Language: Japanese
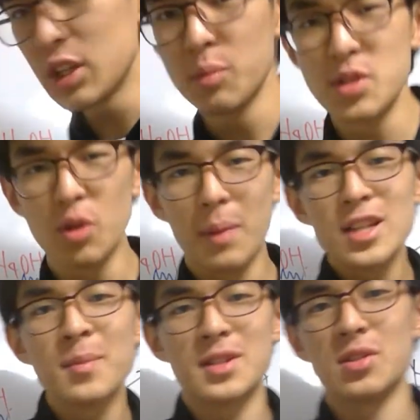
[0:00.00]
ニアと水を混
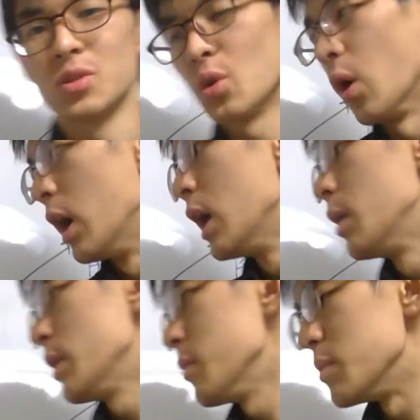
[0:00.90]
ぜ混ぜすると、
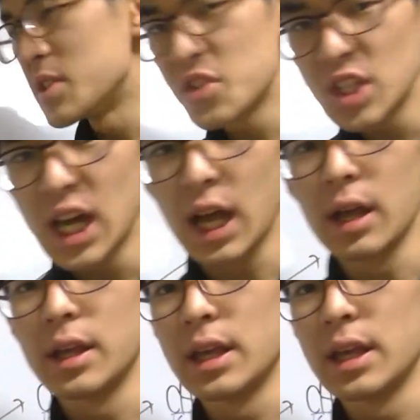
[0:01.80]
ね、水が、